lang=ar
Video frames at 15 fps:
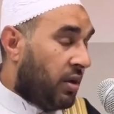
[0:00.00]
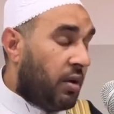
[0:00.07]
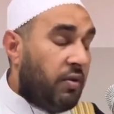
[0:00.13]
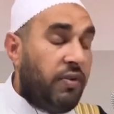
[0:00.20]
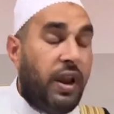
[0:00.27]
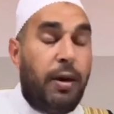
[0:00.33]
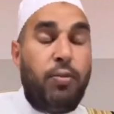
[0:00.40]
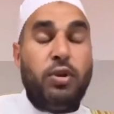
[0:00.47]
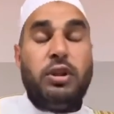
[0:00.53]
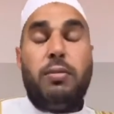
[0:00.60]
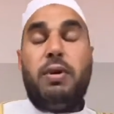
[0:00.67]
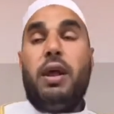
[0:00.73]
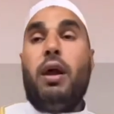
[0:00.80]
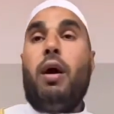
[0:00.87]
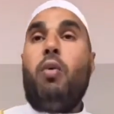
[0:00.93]
فلا بد من
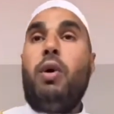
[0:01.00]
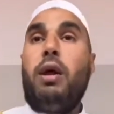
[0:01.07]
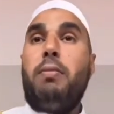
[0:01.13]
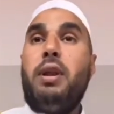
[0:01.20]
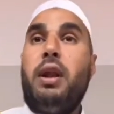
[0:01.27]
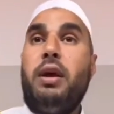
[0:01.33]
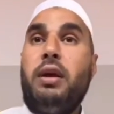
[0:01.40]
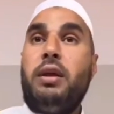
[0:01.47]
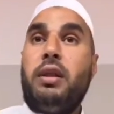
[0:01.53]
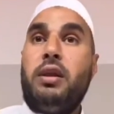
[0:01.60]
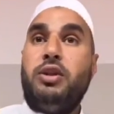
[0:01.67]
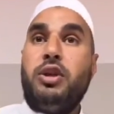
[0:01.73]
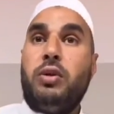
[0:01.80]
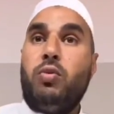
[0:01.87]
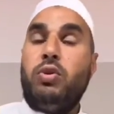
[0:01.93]
اولا من الاعداد
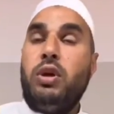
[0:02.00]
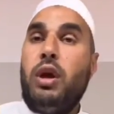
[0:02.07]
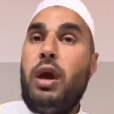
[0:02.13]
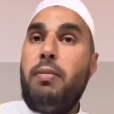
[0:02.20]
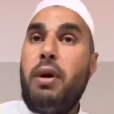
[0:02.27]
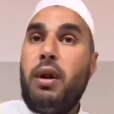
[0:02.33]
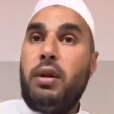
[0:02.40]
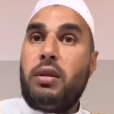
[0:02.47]
الجاد ودي امانه